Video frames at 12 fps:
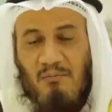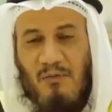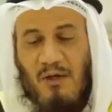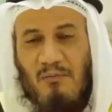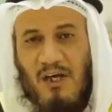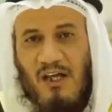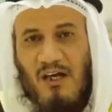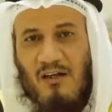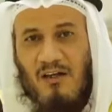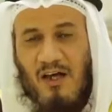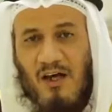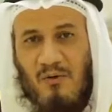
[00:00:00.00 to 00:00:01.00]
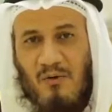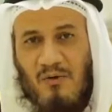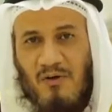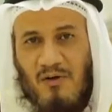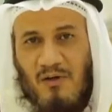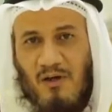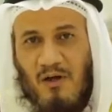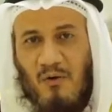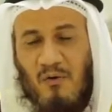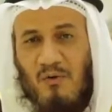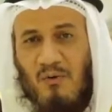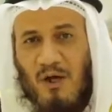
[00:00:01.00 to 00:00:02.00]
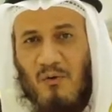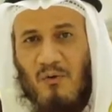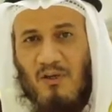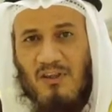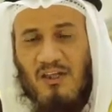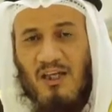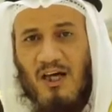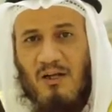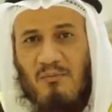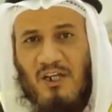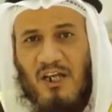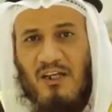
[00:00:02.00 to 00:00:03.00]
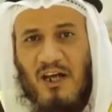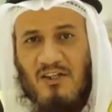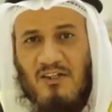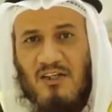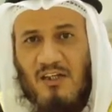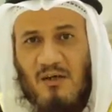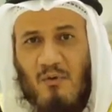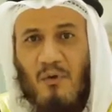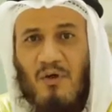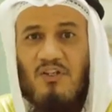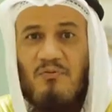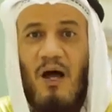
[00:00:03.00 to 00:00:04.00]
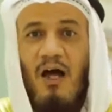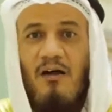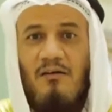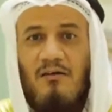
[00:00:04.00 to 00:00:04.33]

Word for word: من ملأ الله أذنه ثناء من الناس وهو يسمع